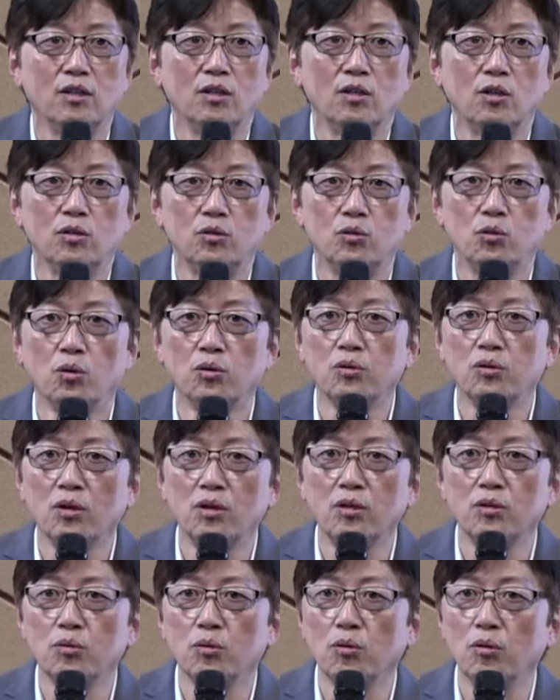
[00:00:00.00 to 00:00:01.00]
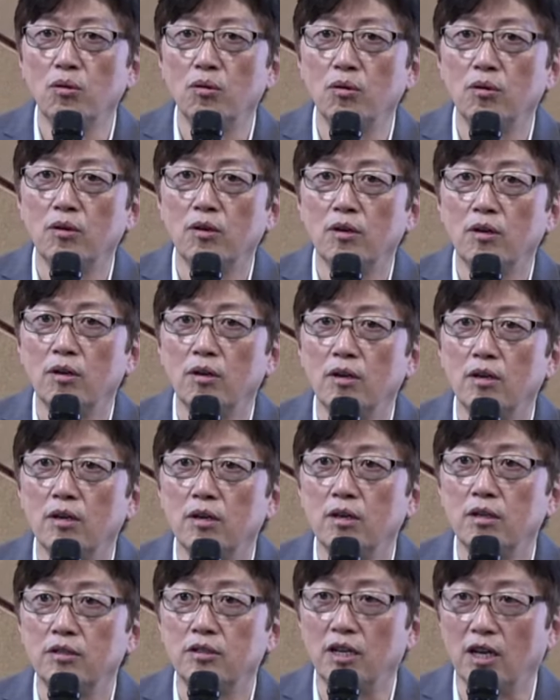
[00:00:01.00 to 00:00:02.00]
종교인도
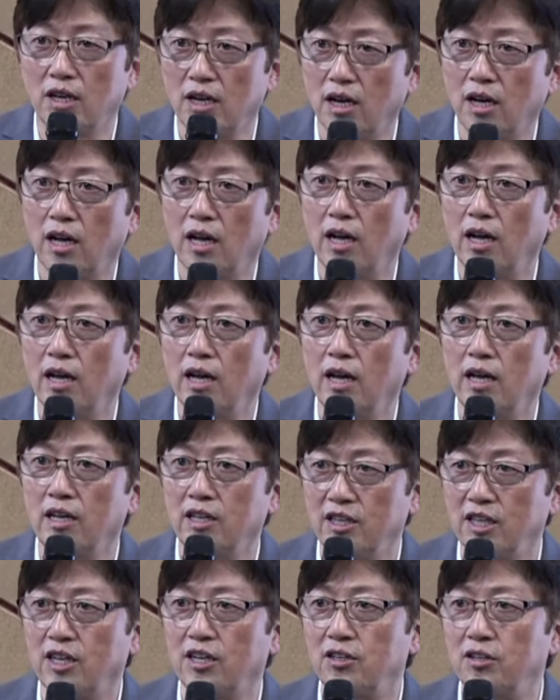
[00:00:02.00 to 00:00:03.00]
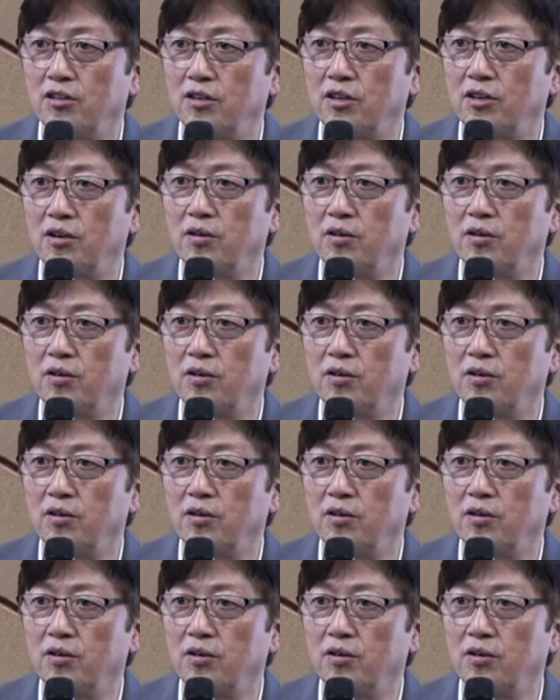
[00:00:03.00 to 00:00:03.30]
죄인이라는 거예요.